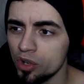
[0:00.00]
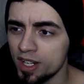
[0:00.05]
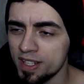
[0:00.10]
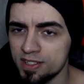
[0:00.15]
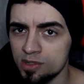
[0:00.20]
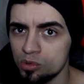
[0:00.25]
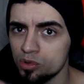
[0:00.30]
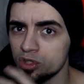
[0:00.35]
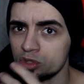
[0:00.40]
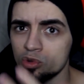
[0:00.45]
que
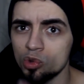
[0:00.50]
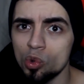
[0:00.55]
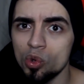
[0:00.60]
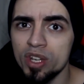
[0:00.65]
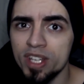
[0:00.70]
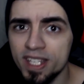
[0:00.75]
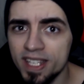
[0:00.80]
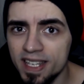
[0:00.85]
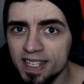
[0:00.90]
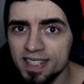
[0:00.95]
essa luta durou
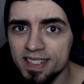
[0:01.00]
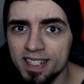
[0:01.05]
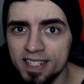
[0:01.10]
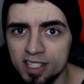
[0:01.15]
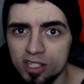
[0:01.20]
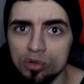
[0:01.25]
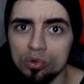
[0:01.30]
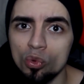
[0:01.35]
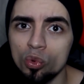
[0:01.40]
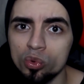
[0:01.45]
15
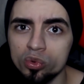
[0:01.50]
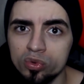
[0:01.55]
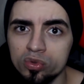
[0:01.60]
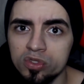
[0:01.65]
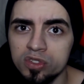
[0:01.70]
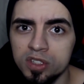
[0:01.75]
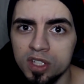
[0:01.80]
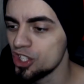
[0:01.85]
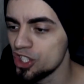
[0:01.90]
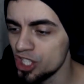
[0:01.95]

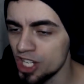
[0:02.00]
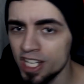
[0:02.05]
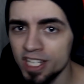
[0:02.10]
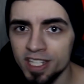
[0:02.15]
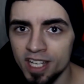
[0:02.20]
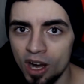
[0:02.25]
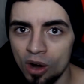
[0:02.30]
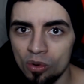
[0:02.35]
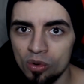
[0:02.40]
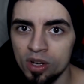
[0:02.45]
segundos.
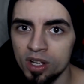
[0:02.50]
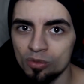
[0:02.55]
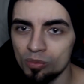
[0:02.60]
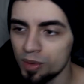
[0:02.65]
Genial.